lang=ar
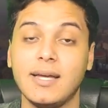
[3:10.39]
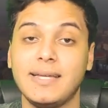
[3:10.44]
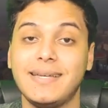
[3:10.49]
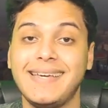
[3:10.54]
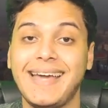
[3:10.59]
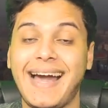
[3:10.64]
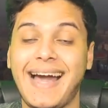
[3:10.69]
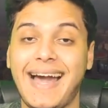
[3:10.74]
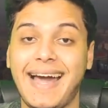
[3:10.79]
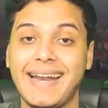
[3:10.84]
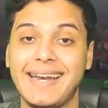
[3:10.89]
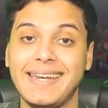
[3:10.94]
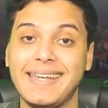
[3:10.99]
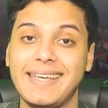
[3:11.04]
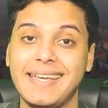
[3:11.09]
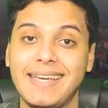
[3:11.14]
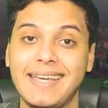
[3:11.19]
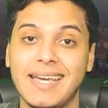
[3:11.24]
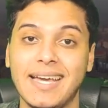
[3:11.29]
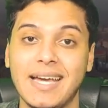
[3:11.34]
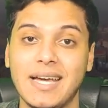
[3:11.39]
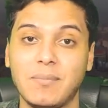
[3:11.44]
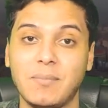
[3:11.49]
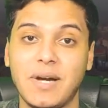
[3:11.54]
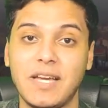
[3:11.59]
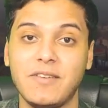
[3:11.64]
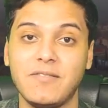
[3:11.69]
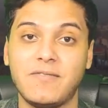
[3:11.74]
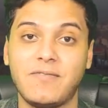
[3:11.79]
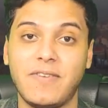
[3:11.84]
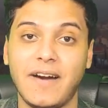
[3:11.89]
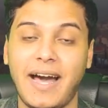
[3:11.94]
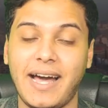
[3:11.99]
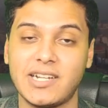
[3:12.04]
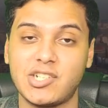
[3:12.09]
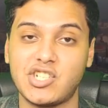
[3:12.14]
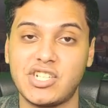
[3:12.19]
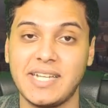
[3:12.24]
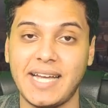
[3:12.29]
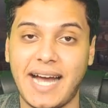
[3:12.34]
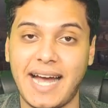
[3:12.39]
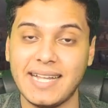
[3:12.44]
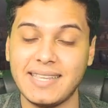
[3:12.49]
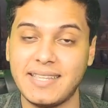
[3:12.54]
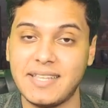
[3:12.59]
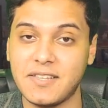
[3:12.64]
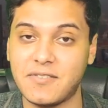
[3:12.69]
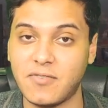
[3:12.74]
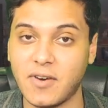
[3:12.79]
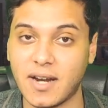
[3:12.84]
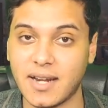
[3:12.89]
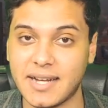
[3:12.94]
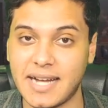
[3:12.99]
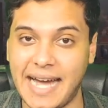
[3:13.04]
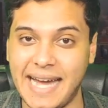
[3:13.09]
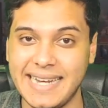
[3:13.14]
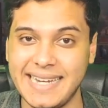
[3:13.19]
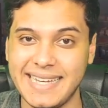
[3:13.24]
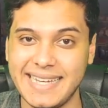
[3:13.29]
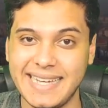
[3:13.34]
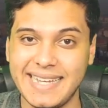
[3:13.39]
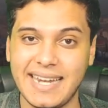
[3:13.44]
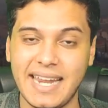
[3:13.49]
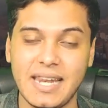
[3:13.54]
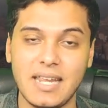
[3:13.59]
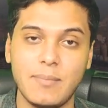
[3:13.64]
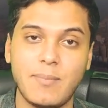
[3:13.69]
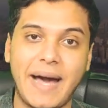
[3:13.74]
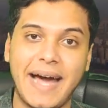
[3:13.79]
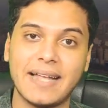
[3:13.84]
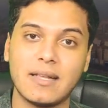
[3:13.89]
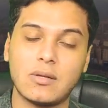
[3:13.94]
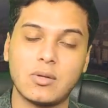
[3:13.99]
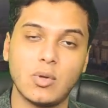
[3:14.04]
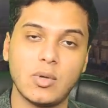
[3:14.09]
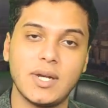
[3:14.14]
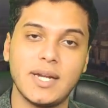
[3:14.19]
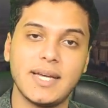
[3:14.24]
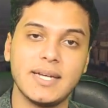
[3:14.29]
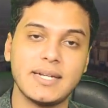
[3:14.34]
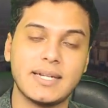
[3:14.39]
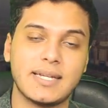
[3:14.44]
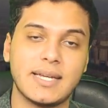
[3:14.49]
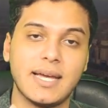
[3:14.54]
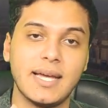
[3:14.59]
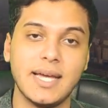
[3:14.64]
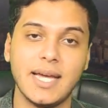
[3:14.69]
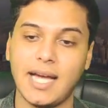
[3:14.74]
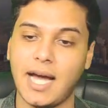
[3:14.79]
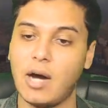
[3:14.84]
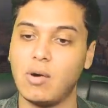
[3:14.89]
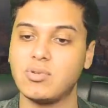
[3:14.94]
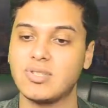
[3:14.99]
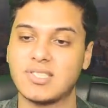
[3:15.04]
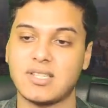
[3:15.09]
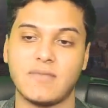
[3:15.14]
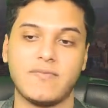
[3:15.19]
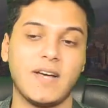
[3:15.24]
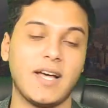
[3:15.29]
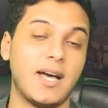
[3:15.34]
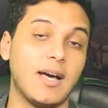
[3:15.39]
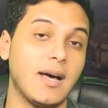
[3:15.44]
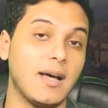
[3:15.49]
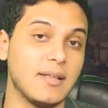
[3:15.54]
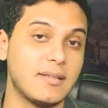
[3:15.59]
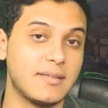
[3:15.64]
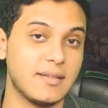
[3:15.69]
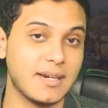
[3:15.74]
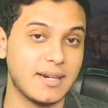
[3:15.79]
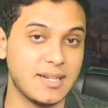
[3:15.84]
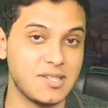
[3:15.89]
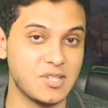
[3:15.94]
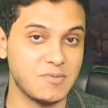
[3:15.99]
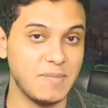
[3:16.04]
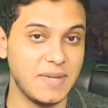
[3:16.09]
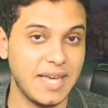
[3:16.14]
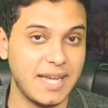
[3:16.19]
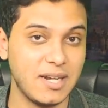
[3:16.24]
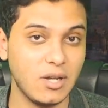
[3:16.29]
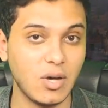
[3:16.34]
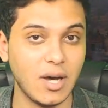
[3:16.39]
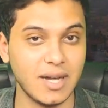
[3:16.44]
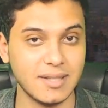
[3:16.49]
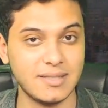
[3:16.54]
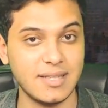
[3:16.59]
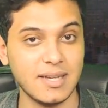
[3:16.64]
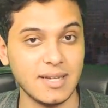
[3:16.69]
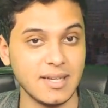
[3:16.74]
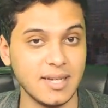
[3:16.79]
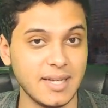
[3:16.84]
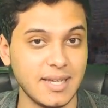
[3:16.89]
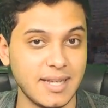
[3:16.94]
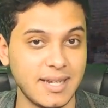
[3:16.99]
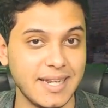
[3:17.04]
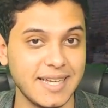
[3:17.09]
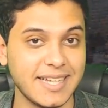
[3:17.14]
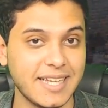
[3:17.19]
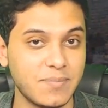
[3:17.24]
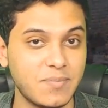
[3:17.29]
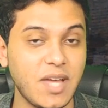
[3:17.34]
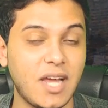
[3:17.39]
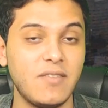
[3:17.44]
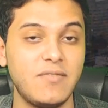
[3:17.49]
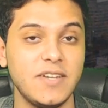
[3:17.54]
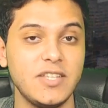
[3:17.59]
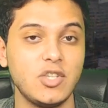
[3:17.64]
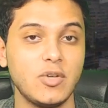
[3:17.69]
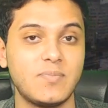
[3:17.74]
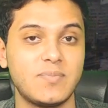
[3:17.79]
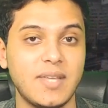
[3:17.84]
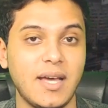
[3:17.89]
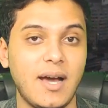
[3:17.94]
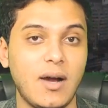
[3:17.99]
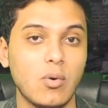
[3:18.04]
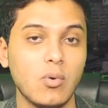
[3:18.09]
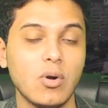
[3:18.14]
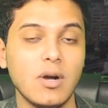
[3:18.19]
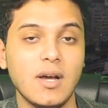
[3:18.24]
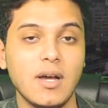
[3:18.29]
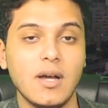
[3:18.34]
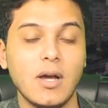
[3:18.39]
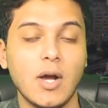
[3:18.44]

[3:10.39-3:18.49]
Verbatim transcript: يعني ما ينفعش حد يتفرج عليه الا اللي يبعت له اللينك او الصفحات الرسميه اللي واخده اللينك بتاع الفيديو بتاعه